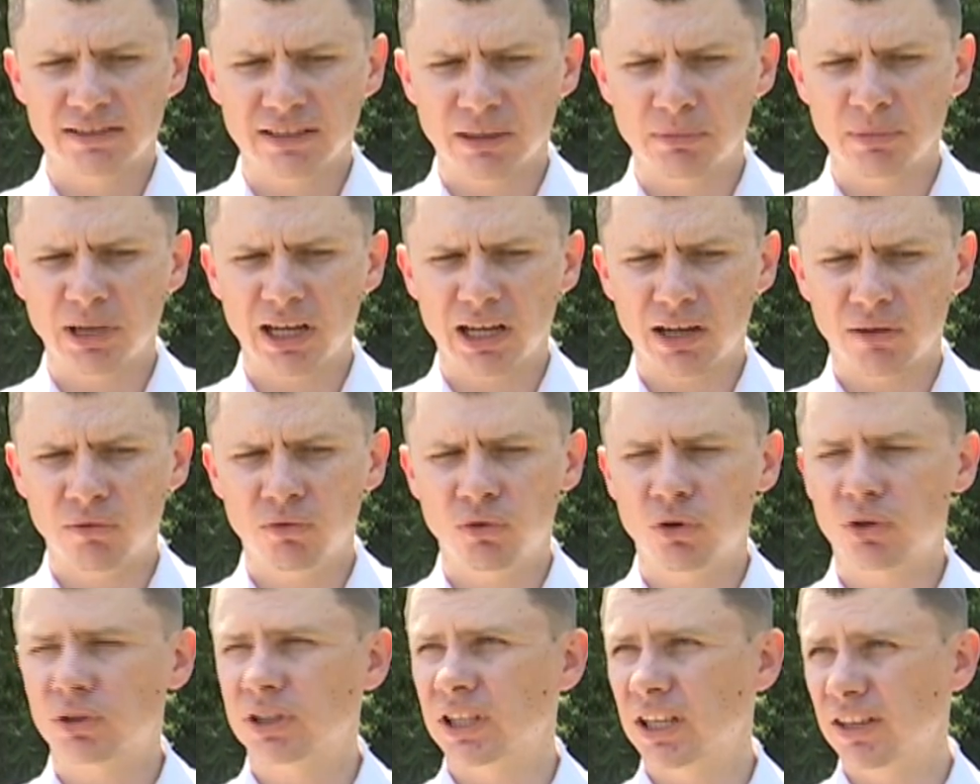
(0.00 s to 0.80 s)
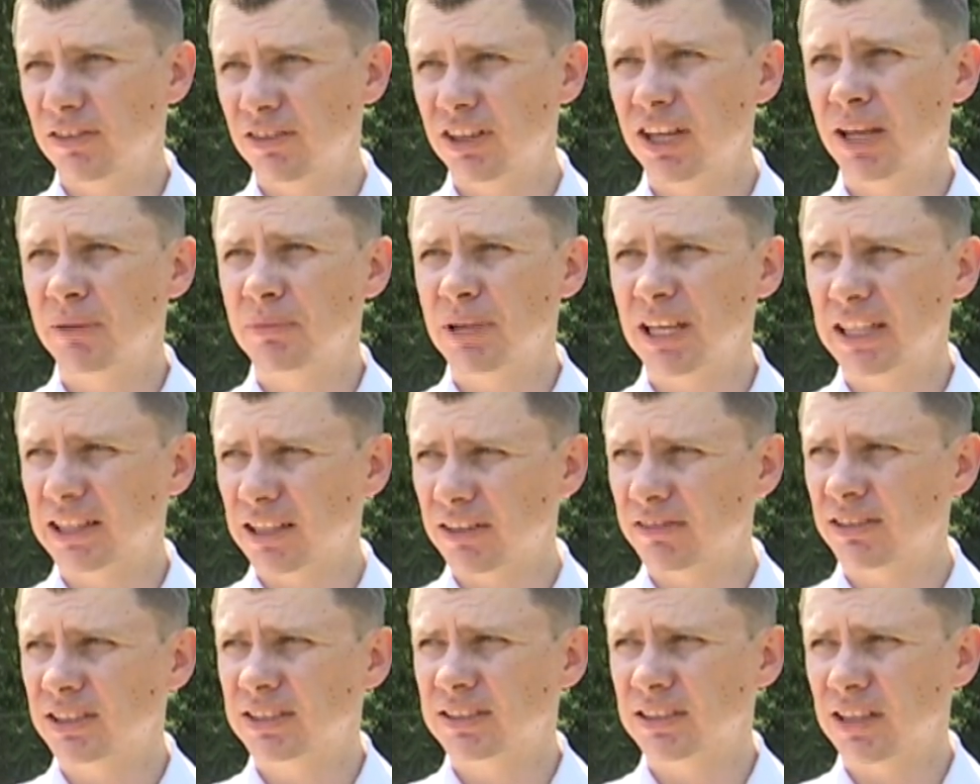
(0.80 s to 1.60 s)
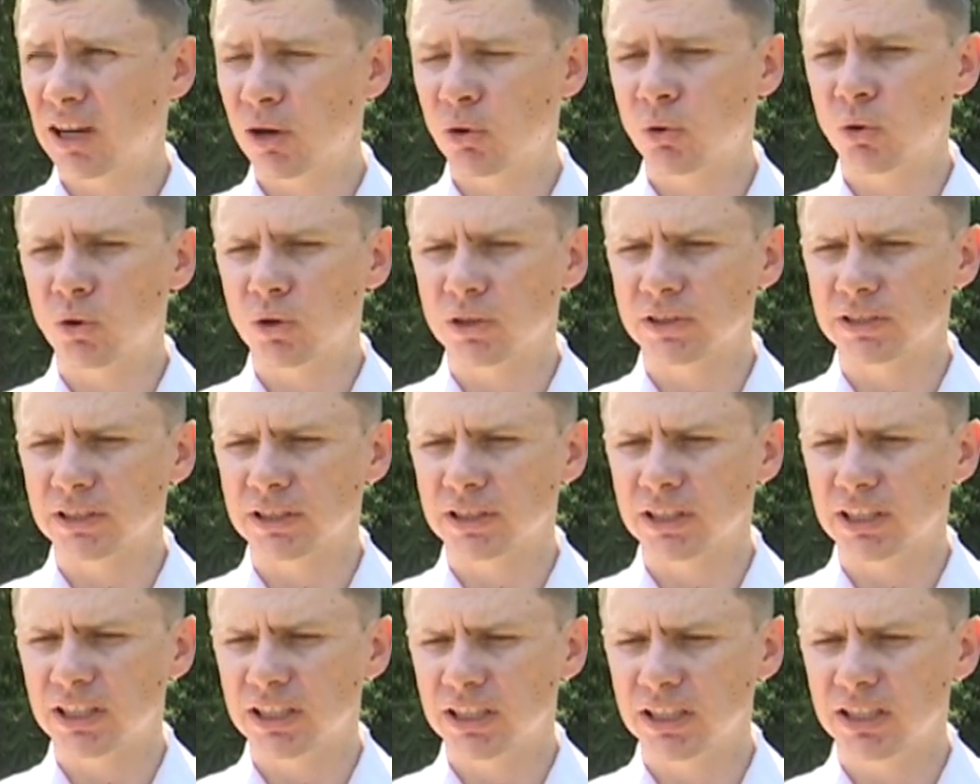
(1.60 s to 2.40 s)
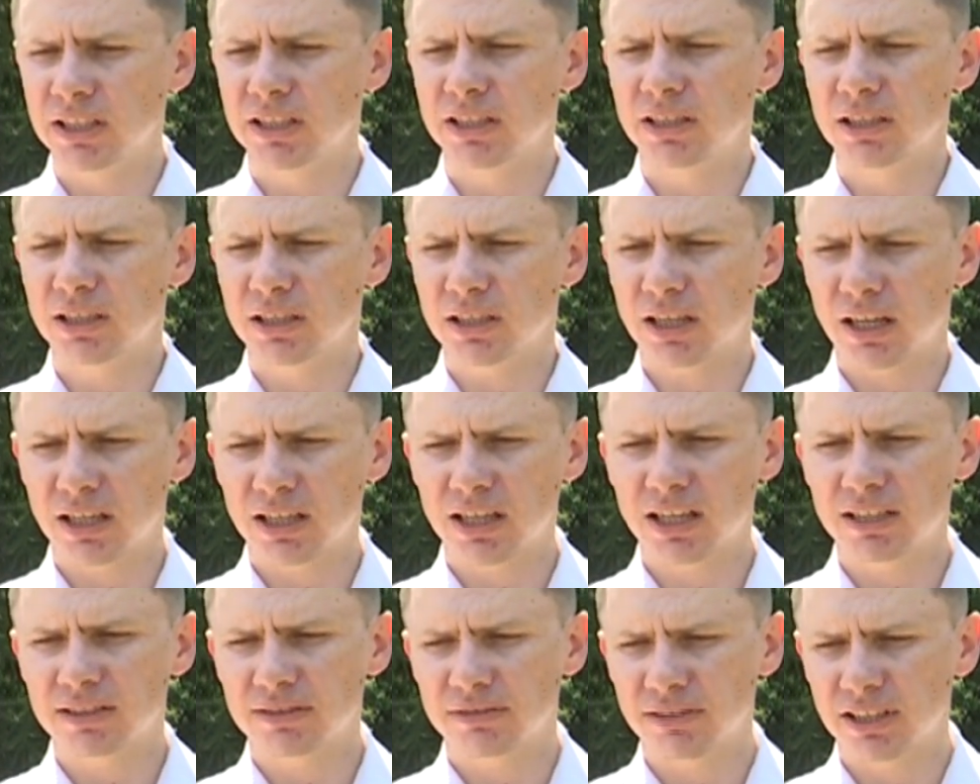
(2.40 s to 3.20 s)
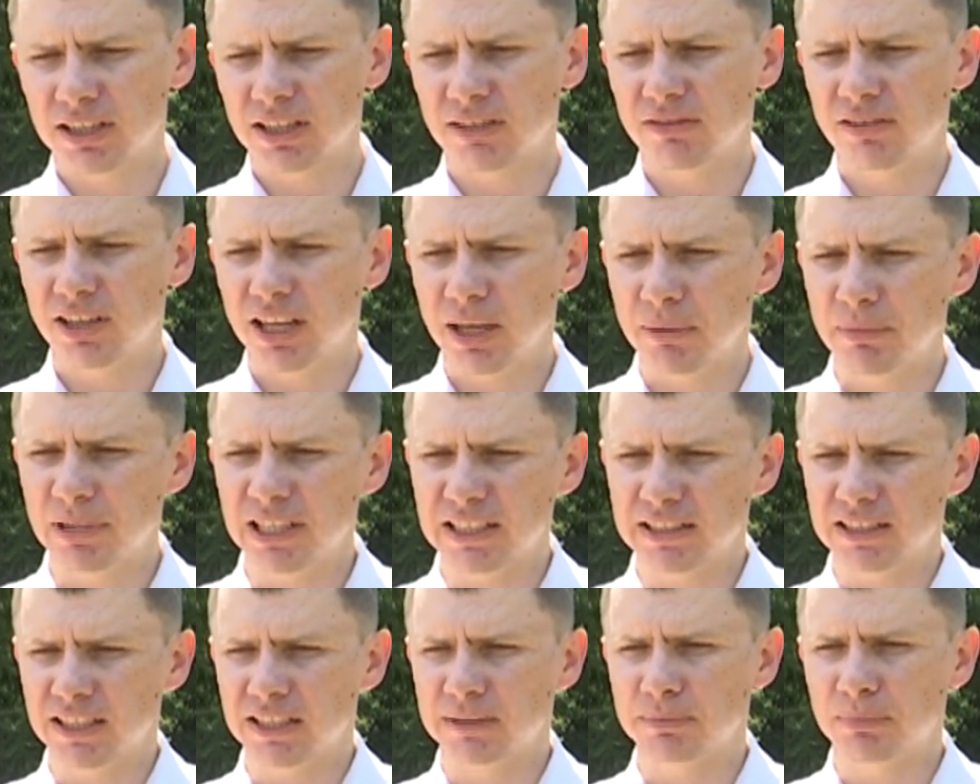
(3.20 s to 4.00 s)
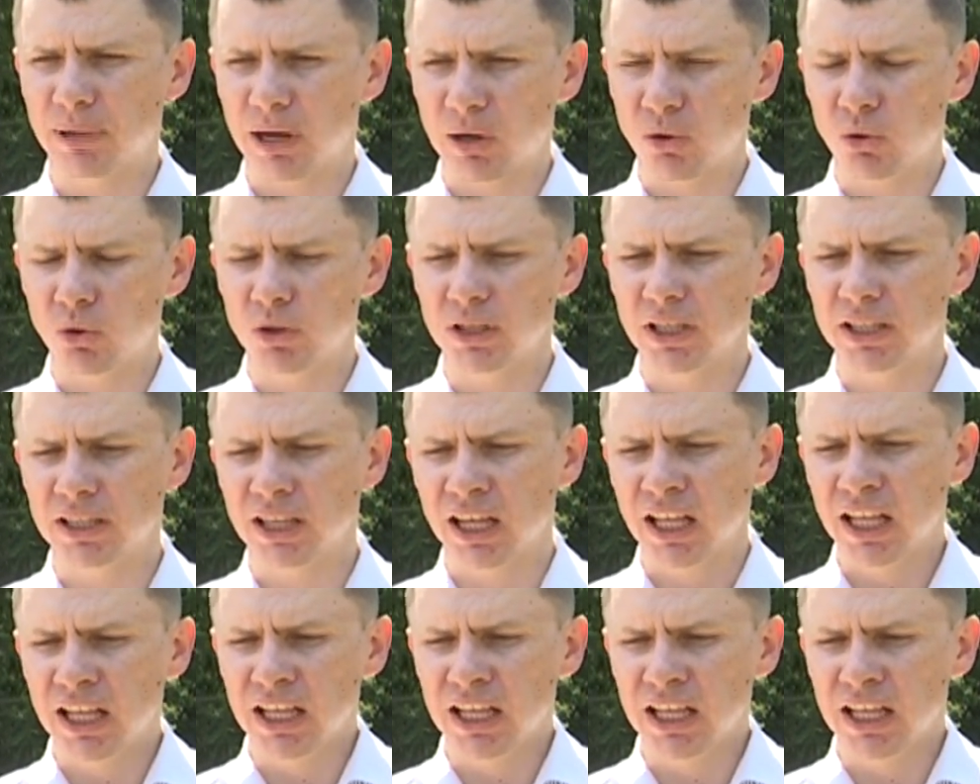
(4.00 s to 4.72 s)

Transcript: Самое комфортное время – это весна-осень. И как раз в это время здесь проходят